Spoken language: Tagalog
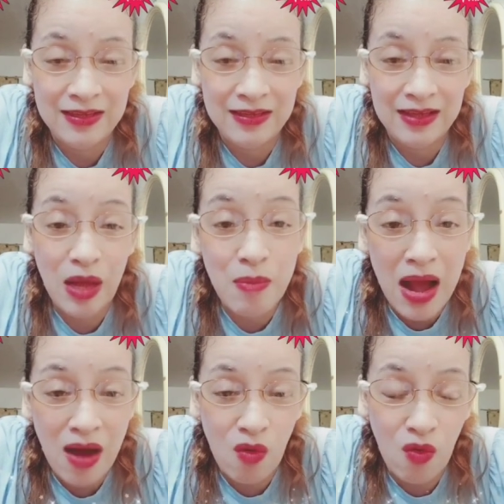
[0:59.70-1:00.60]

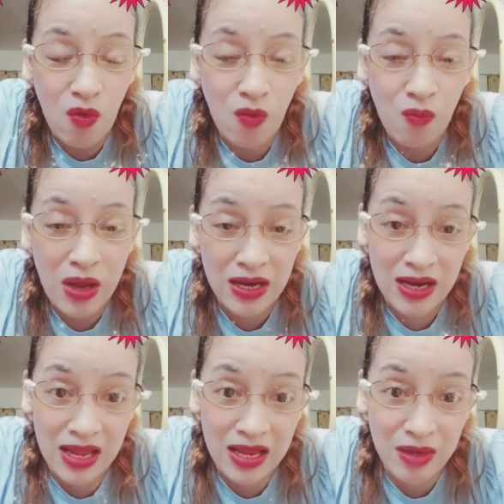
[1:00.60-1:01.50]
kabaong para
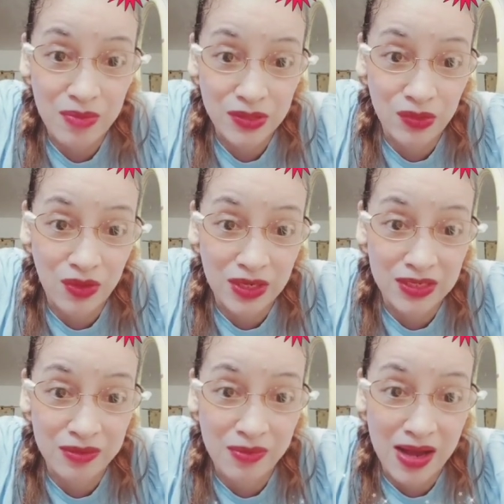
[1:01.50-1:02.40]
nakalabas yung
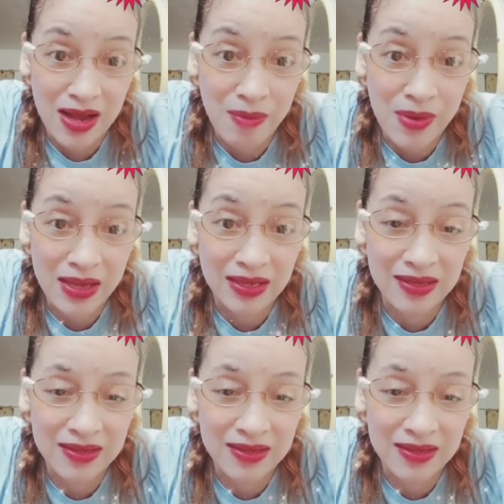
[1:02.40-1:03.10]
kanyang mga kamay.